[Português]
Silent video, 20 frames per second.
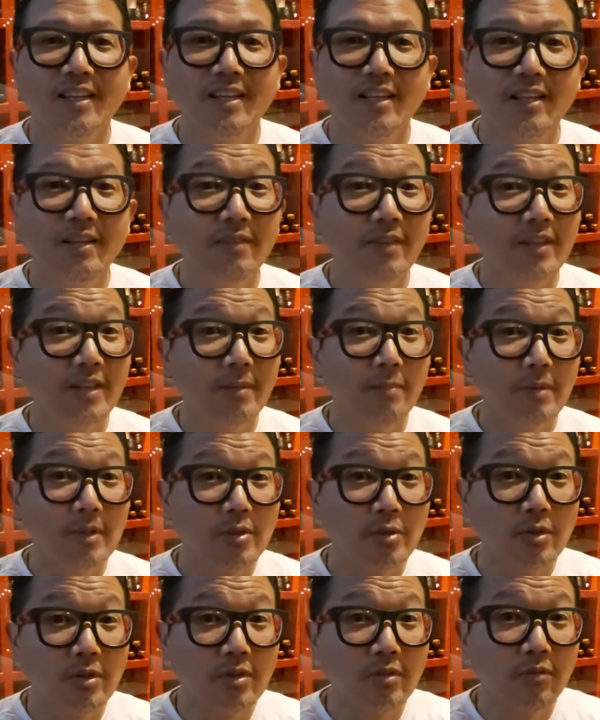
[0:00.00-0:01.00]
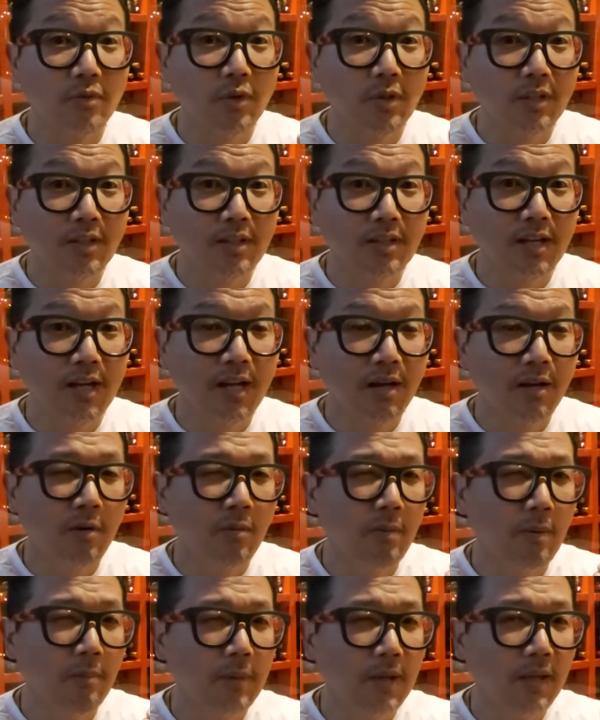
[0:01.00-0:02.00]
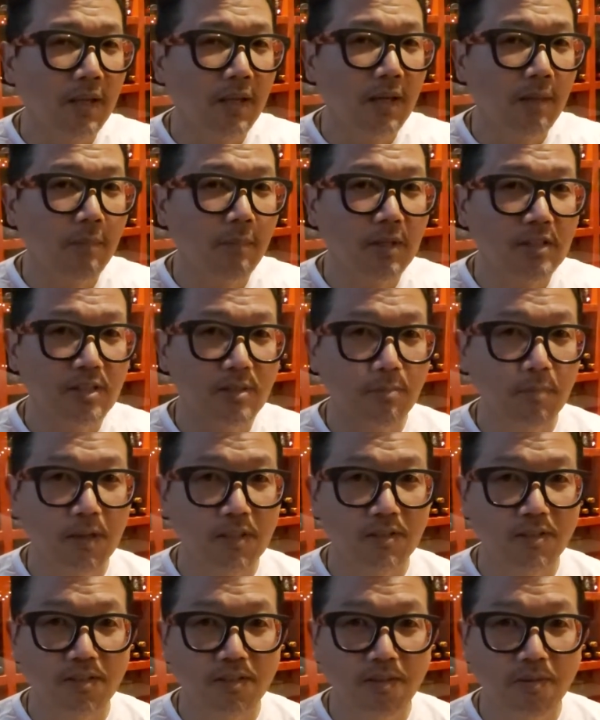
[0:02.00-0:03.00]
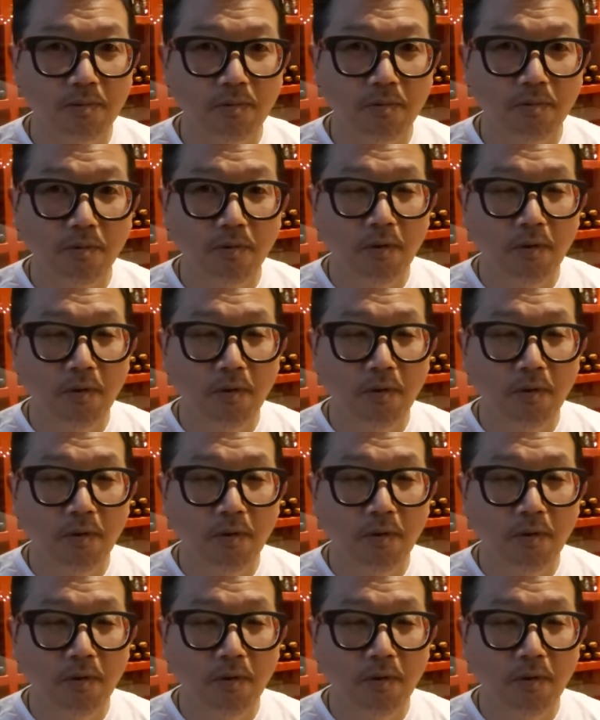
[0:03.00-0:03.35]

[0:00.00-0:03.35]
E vai ter pessoas que vão entrar com uma pequena participação